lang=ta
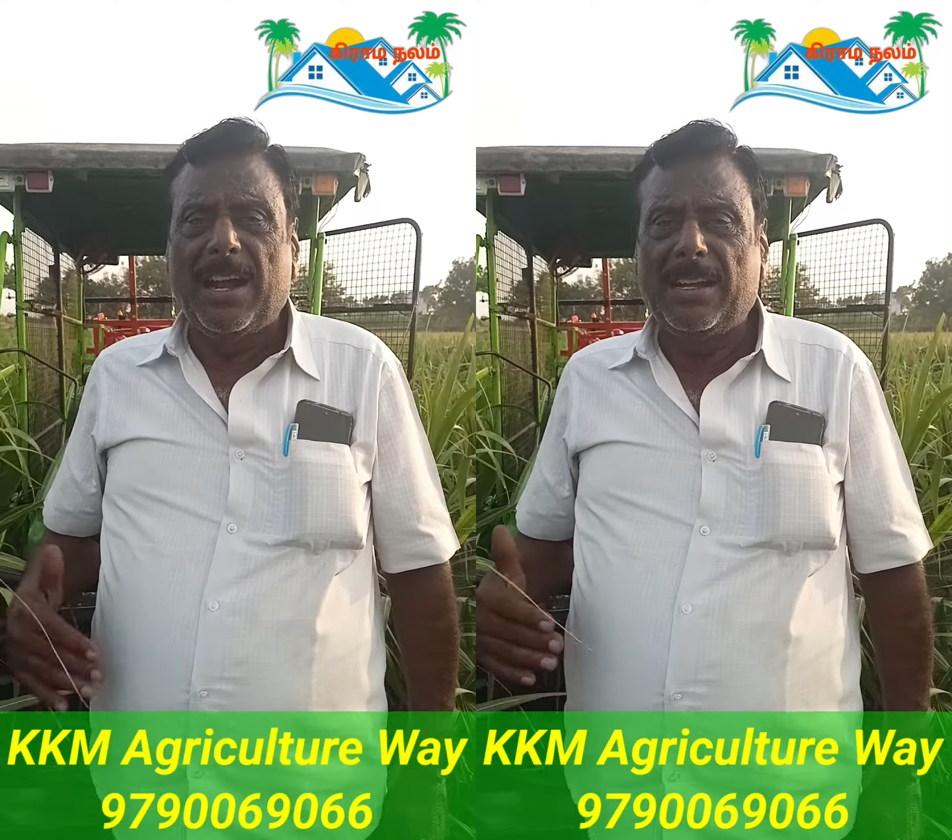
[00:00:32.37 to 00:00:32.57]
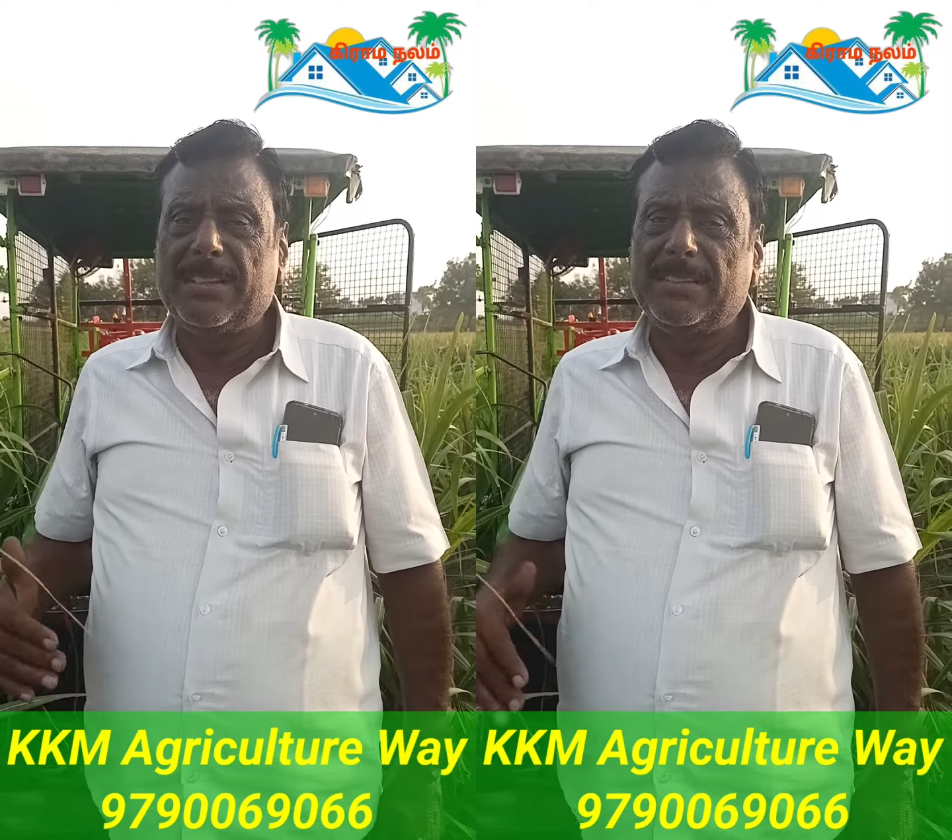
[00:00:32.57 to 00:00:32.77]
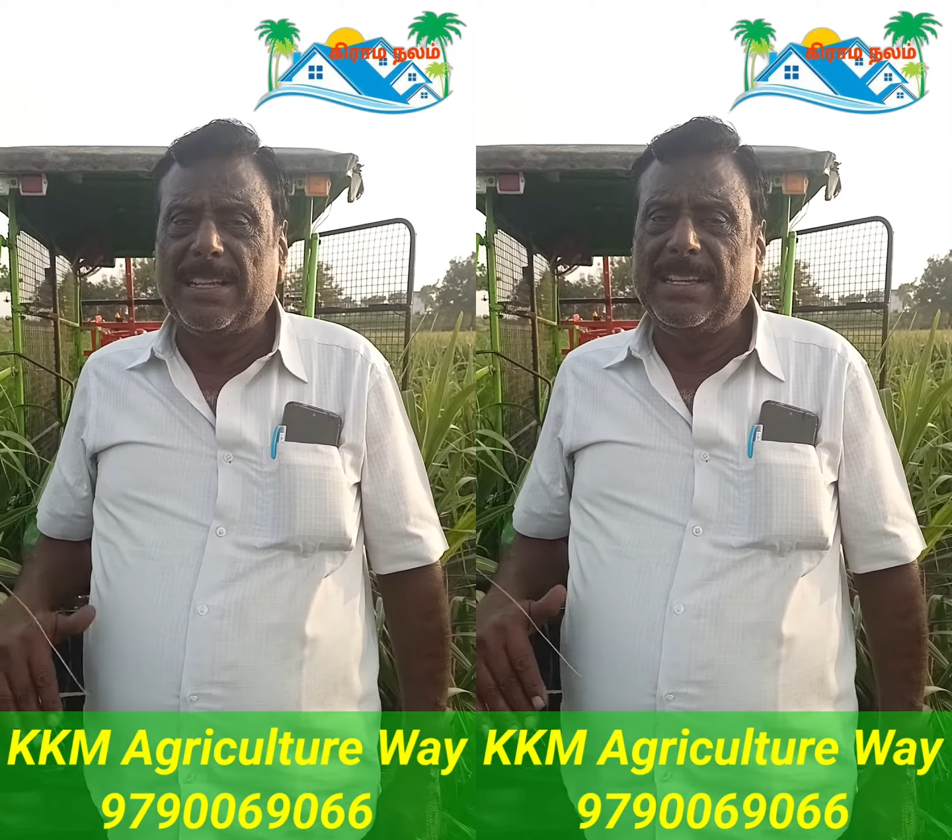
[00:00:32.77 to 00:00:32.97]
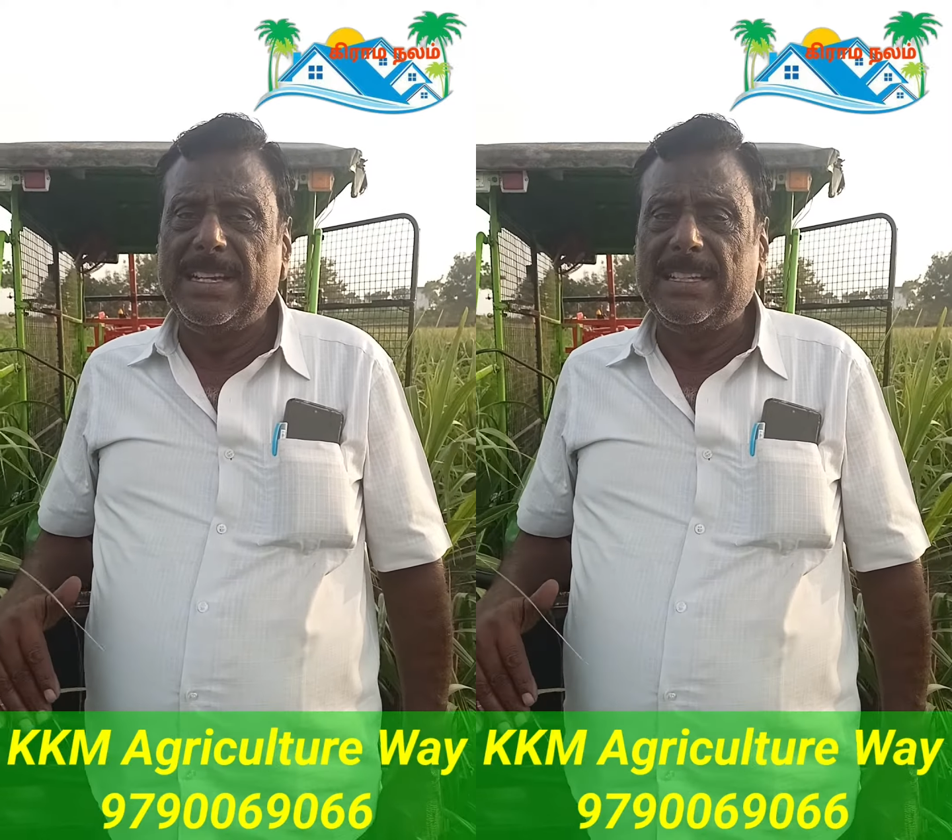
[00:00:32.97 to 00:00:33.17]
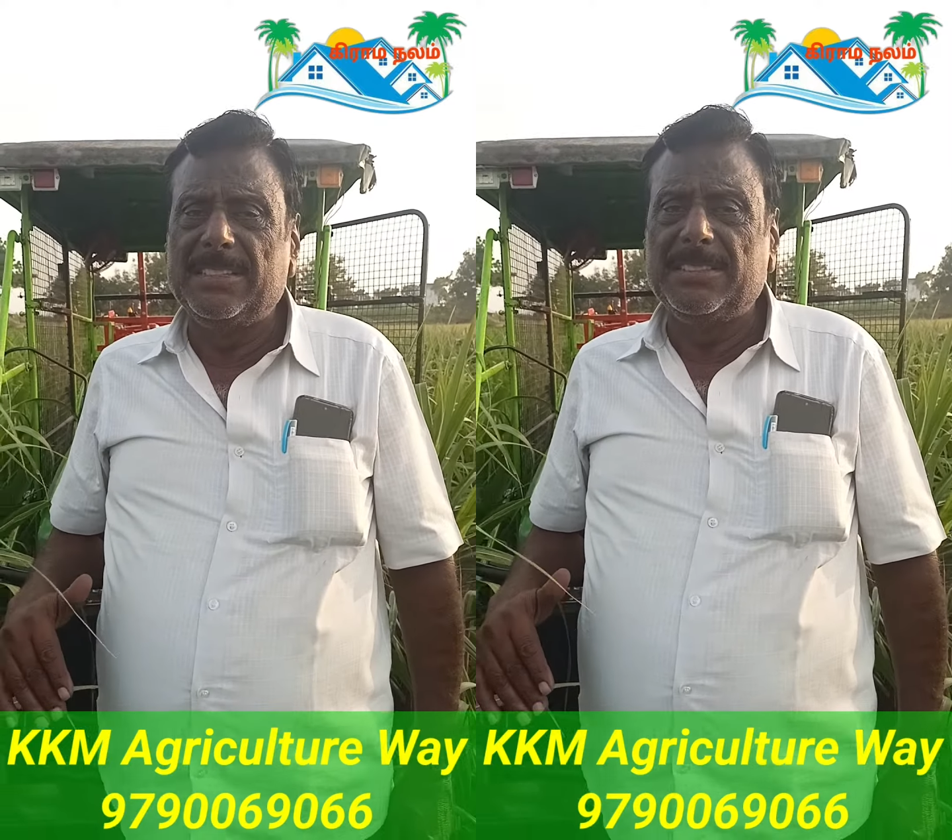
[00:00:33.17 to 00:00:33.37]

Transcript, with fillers: அடுத்தது தண்ணி